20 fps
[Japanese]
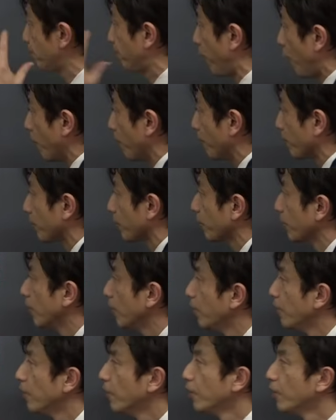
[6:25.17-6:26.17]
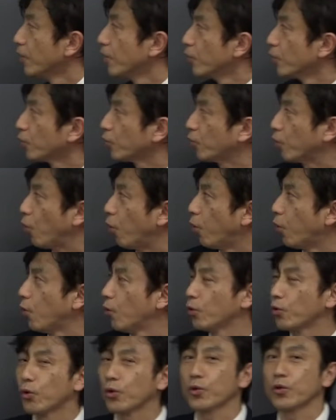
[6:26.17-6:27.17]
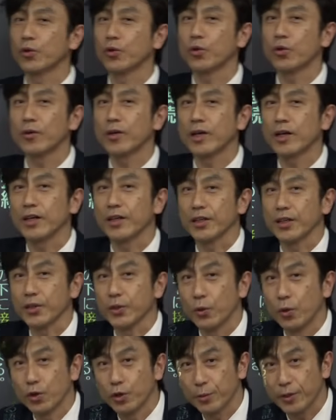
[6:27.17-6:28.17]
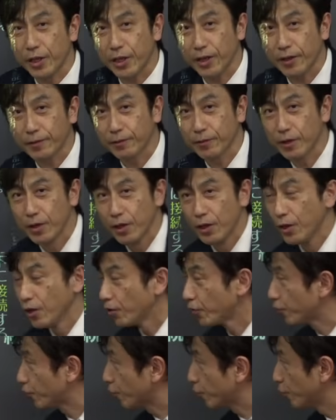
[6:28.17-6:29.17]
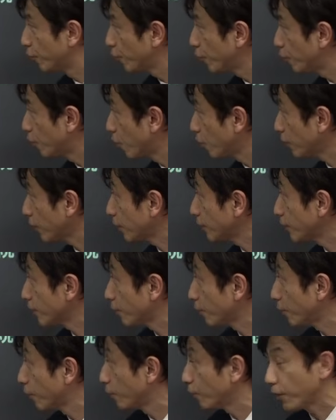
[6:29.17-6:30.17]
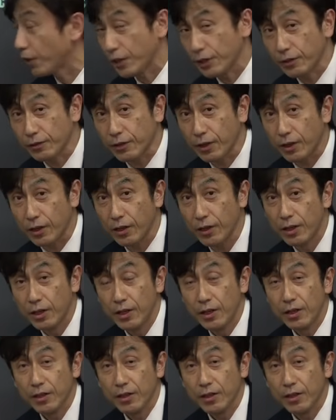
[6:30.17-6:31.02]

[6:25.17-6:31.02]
ポン。この表はよく見て、すごく大事ですよ。いいですか。